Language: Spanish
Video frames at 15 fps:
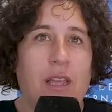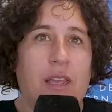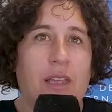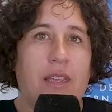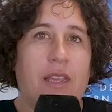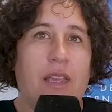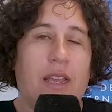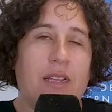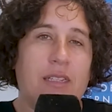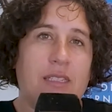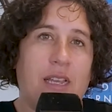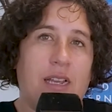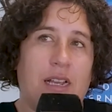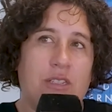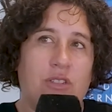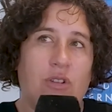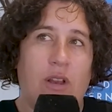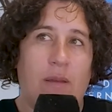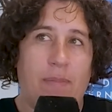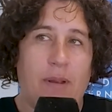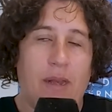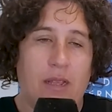Y en este caso,
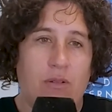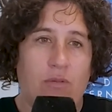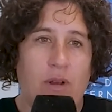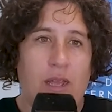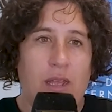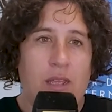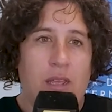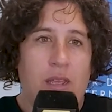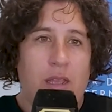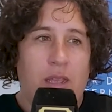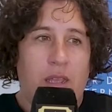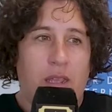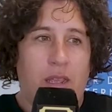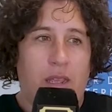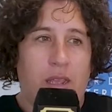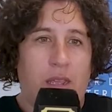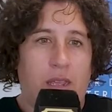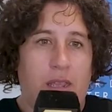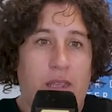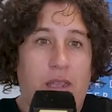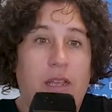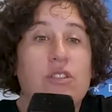la película
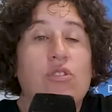eh,